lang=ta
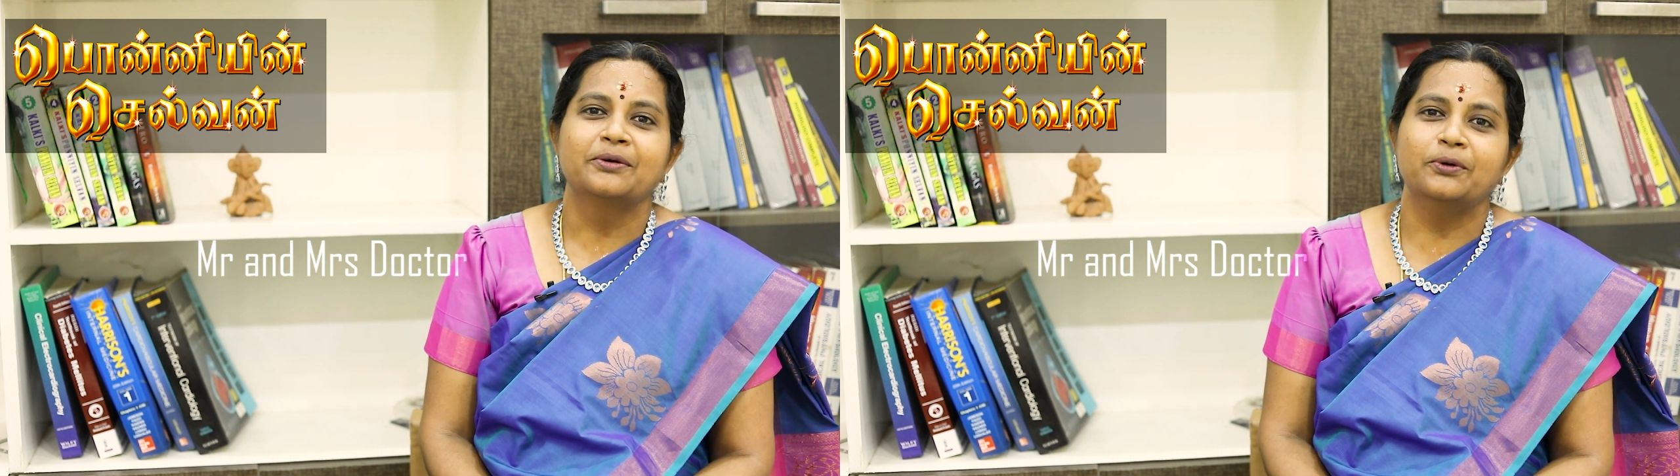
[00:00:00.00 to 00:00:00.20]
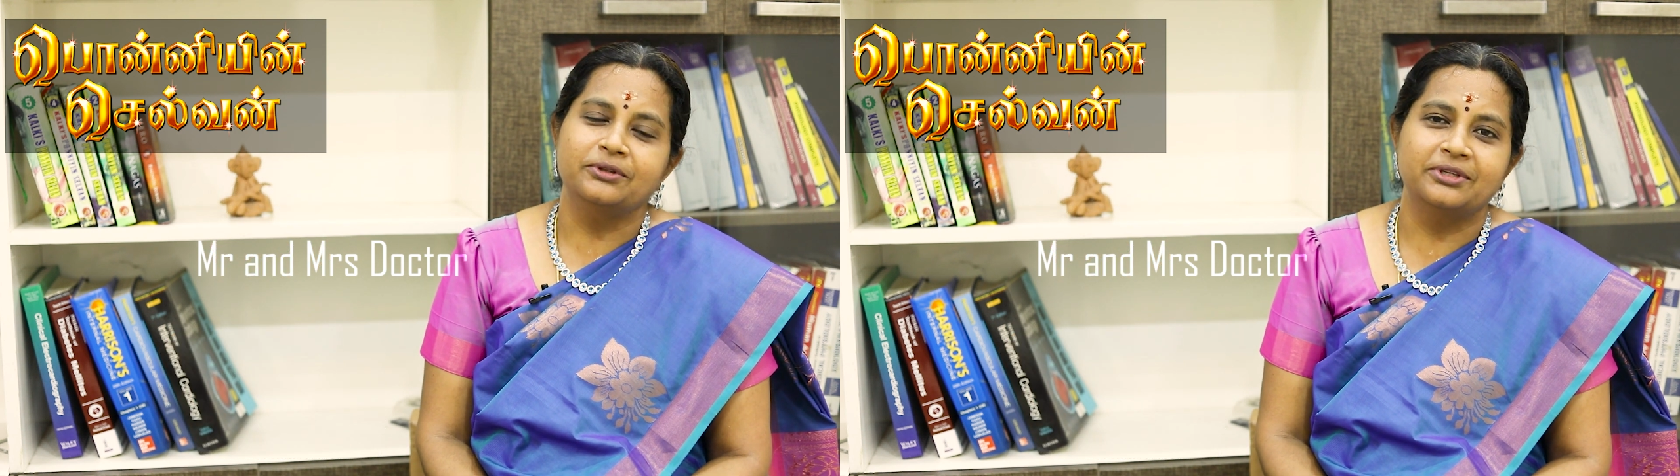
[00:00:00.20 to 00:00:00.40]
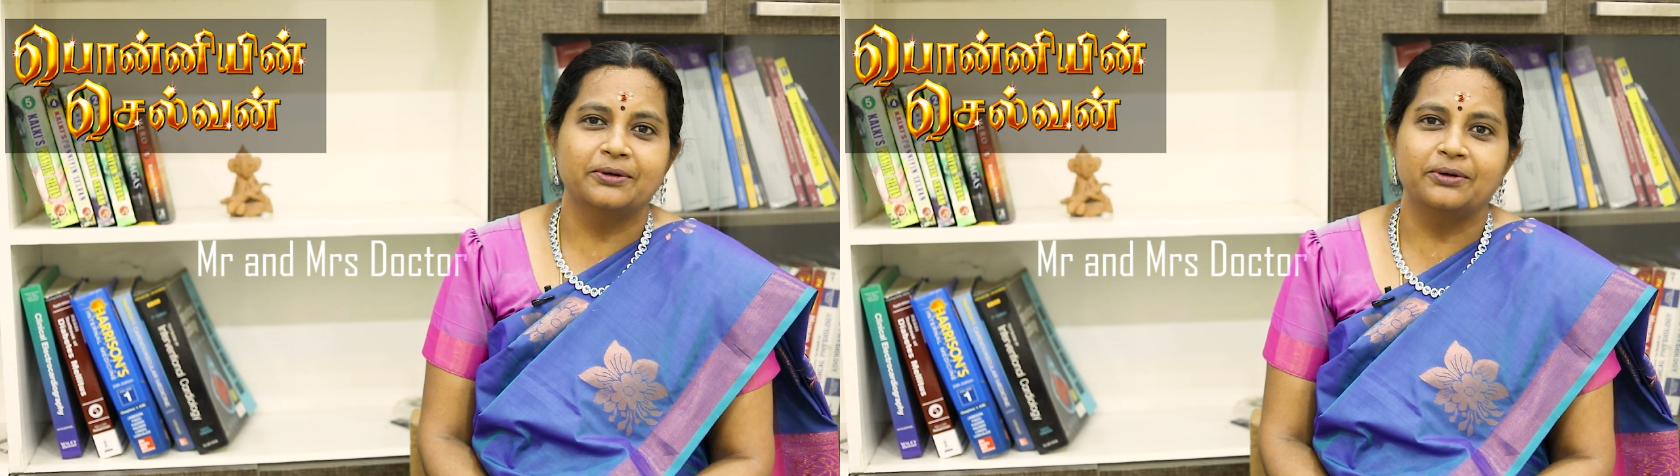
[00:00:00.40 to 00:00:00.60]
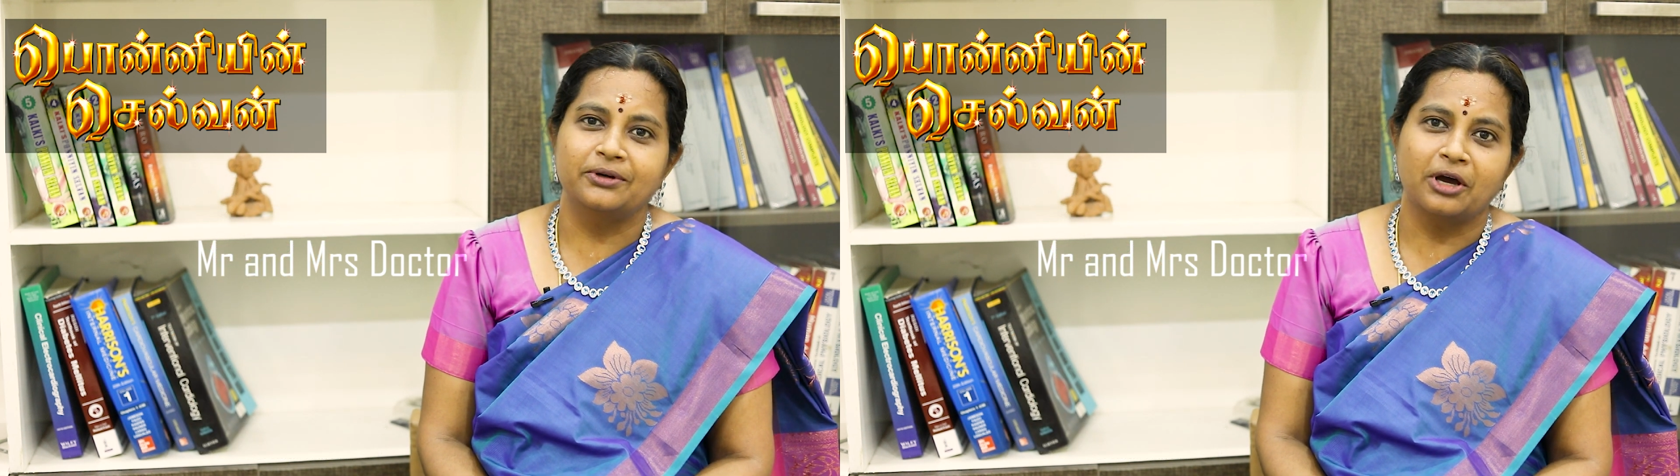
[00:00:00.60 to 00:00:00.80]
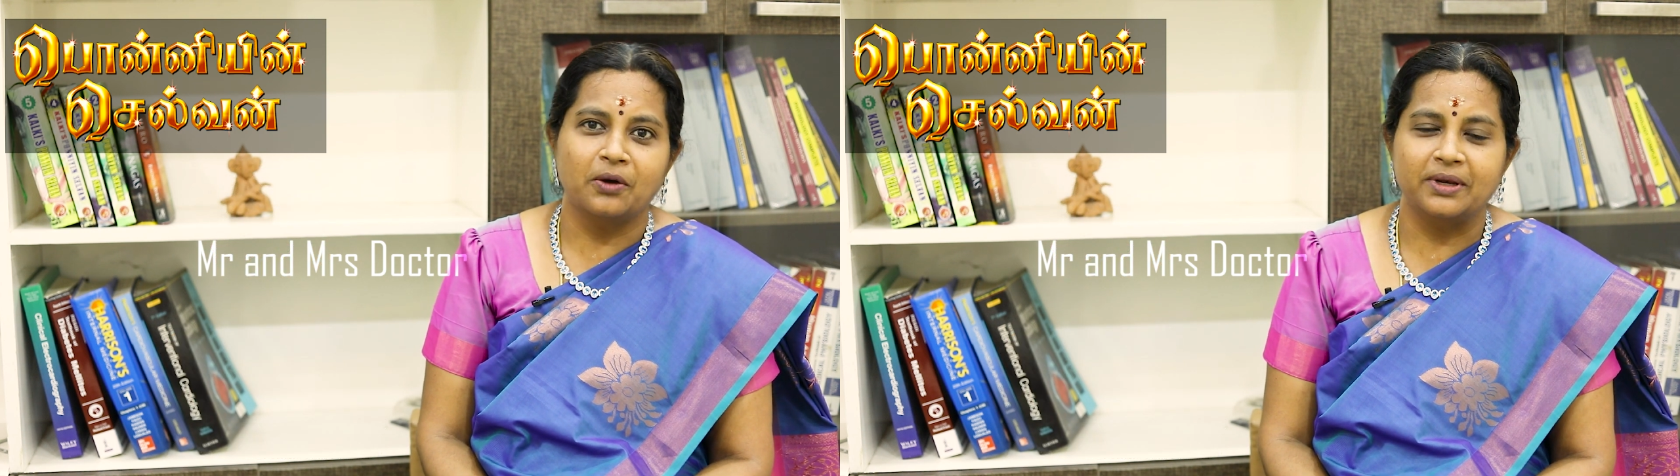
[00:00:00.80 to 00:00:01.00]
கொடுத்த ஒரு
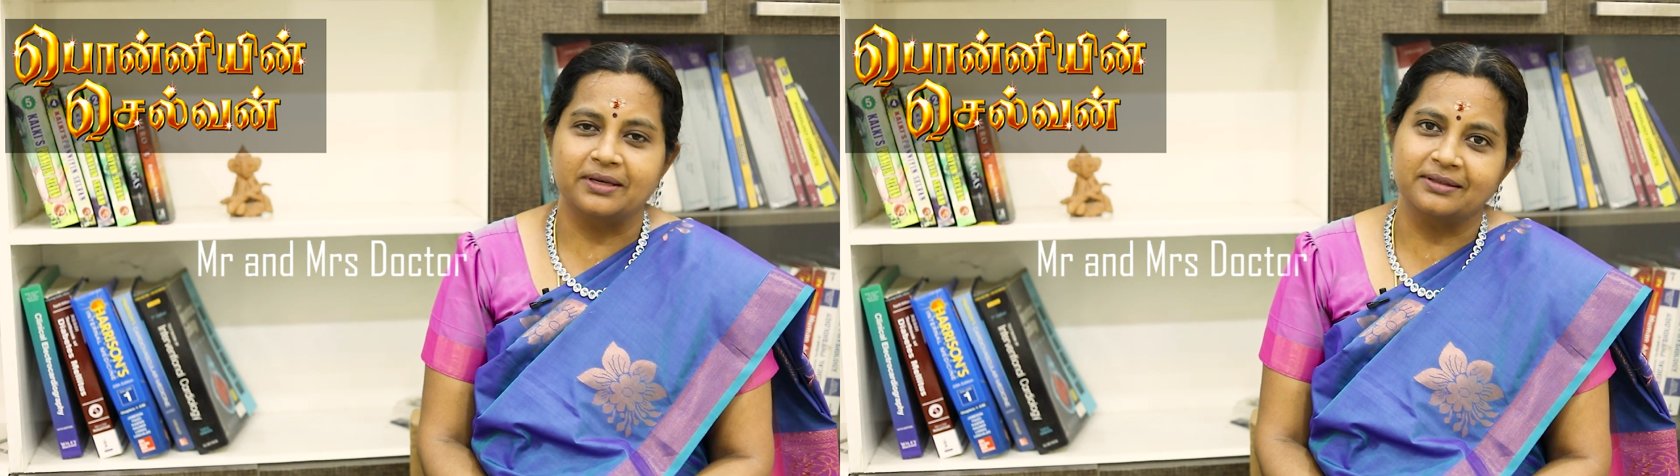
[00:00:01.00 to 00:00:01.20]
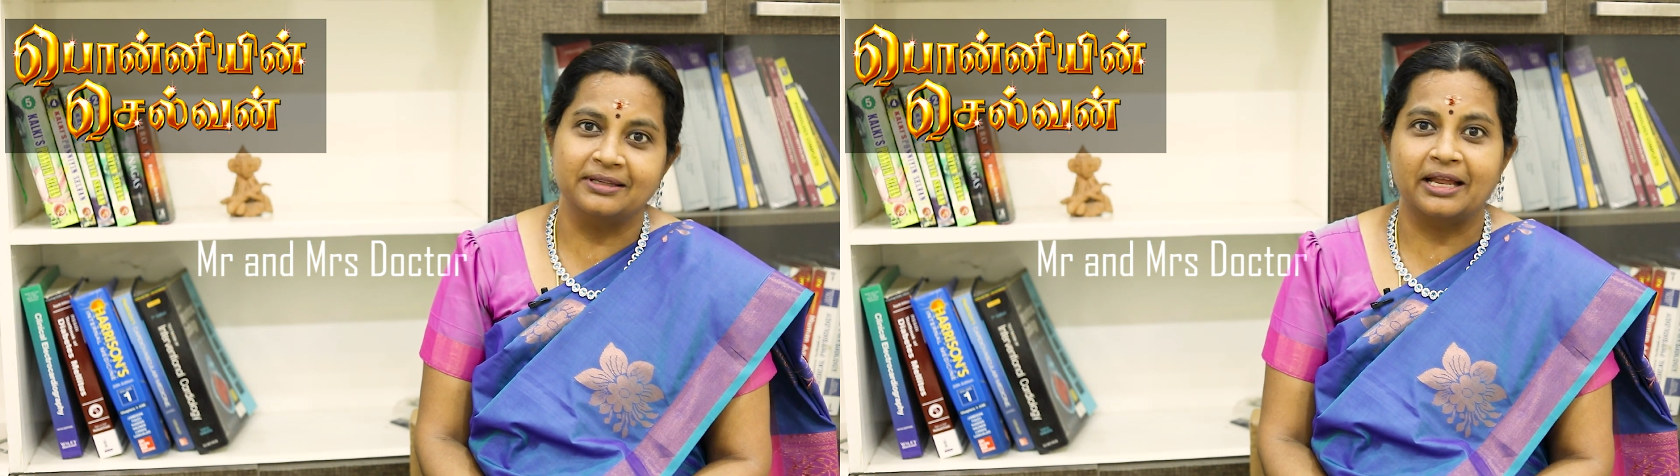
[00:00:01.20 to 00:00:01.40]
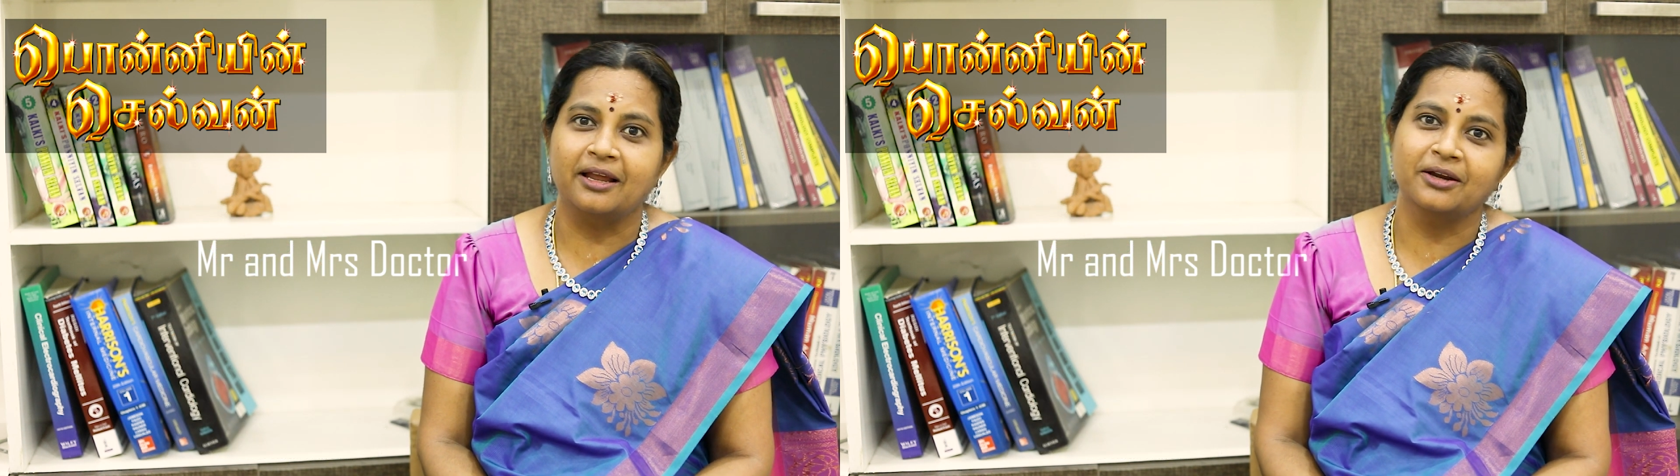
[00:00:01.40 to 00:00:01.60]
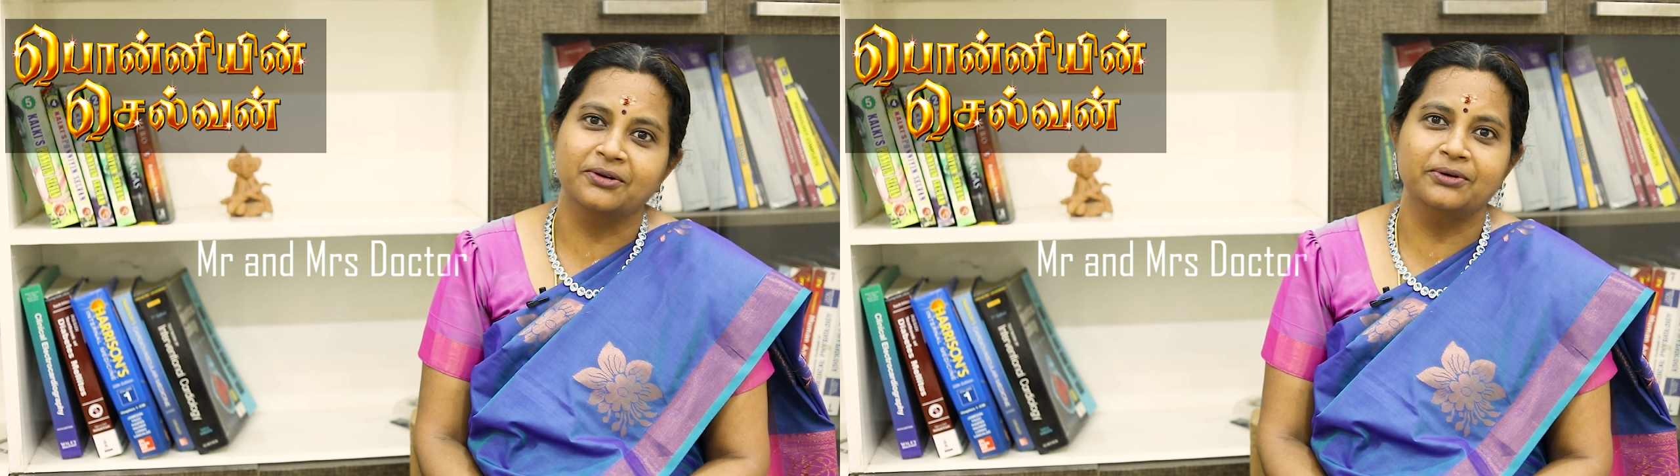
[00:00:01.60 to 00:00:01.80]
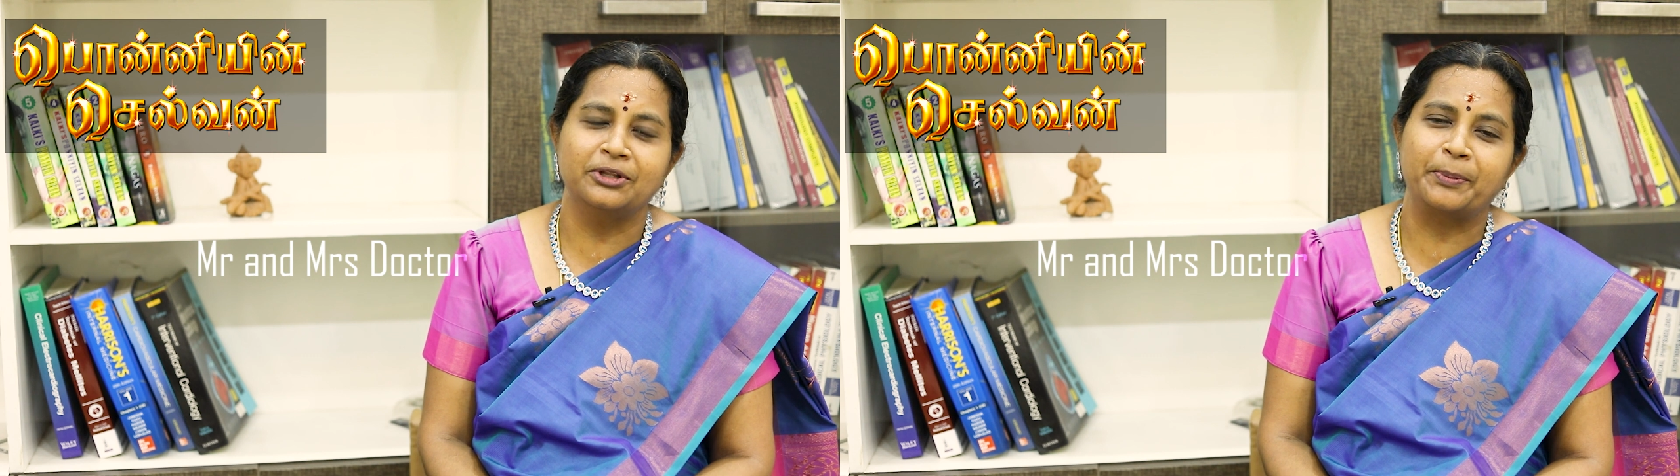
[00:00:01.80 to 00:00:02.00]
நாவல்
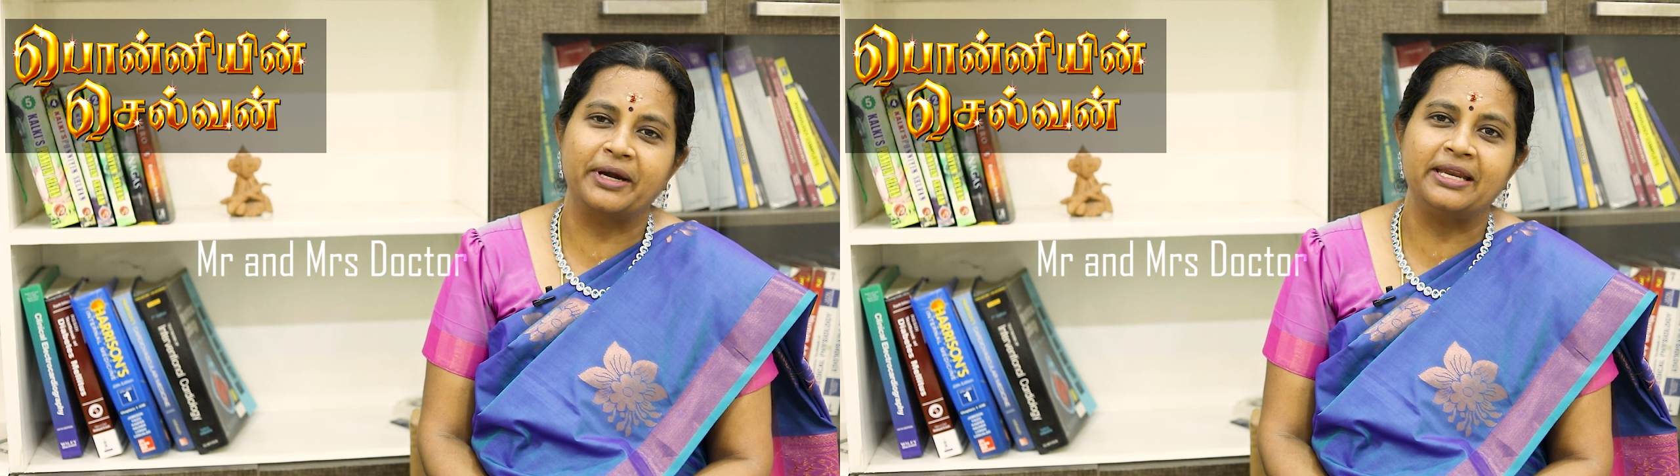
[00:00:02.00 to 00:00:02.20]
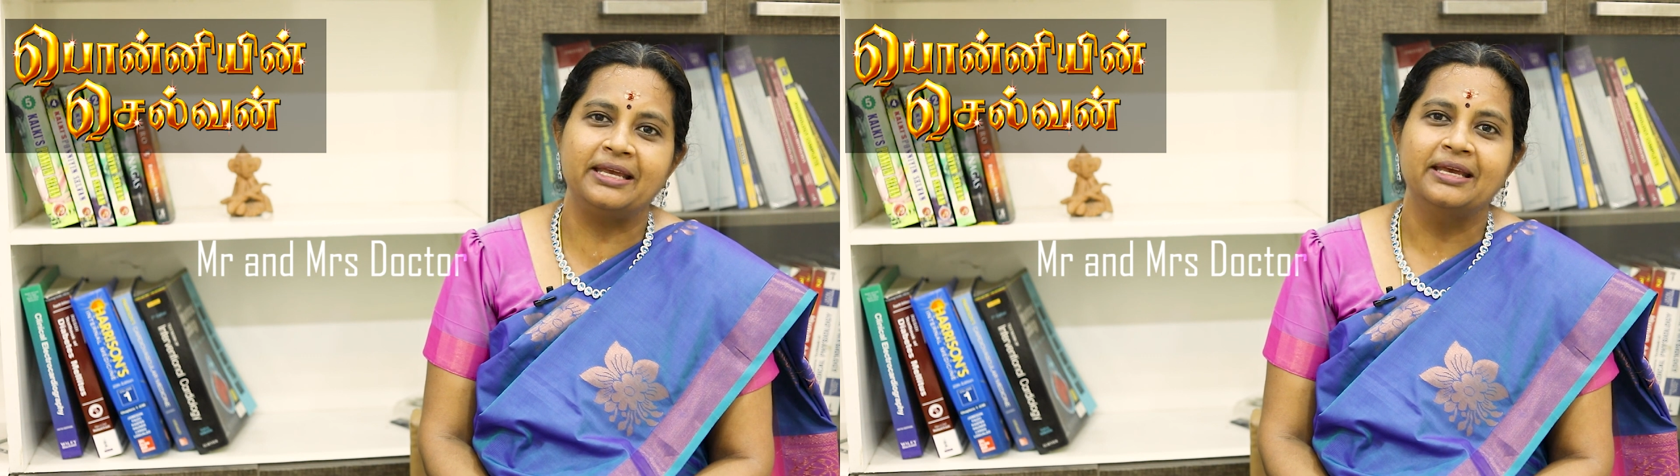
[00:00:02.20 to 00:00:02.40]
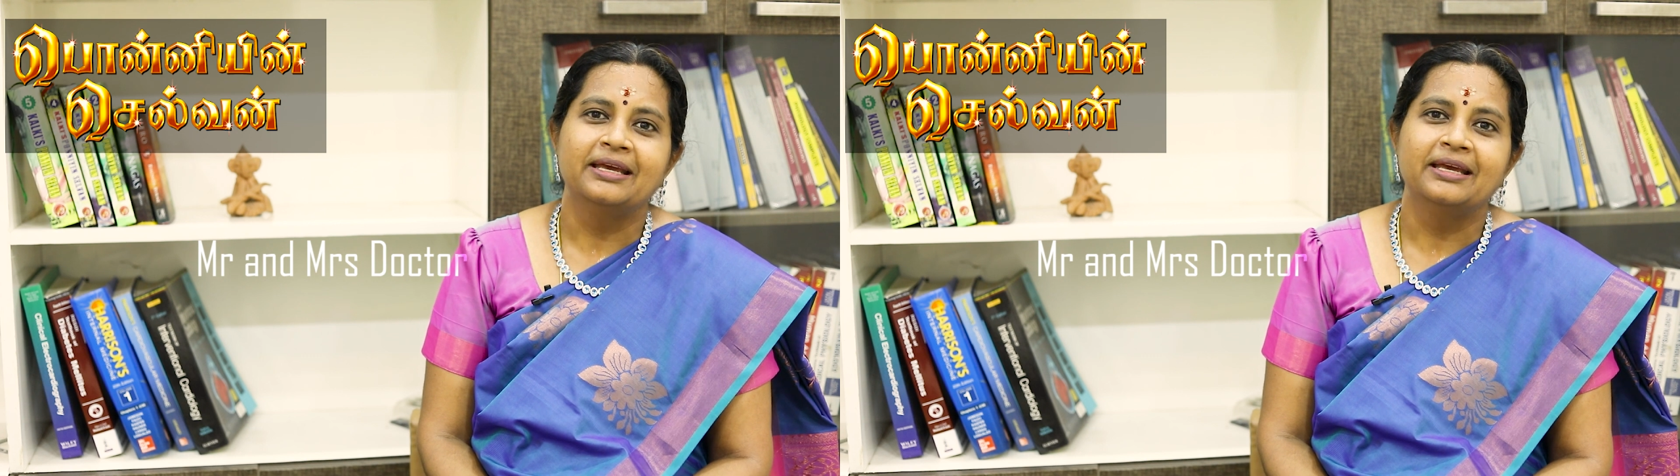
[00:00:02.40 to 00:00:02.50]
நல்லாயிருக்கும் இதை படி